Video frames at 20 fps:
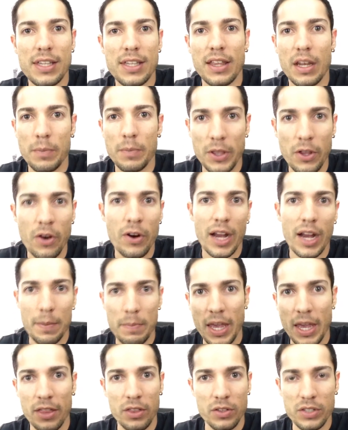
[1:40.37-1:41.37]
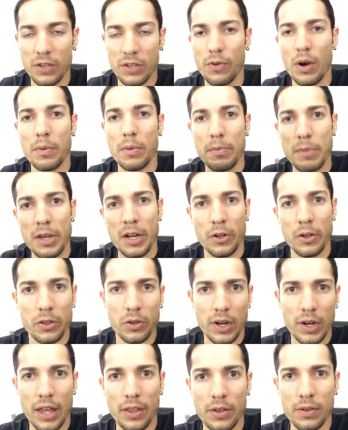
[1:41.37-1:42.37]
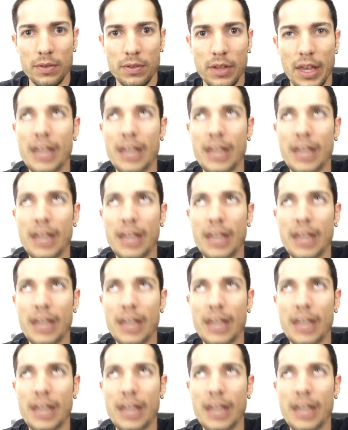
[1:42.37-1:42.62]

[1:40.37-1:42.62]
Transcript: se terminó cambiando, se fue a vivir a otro lado.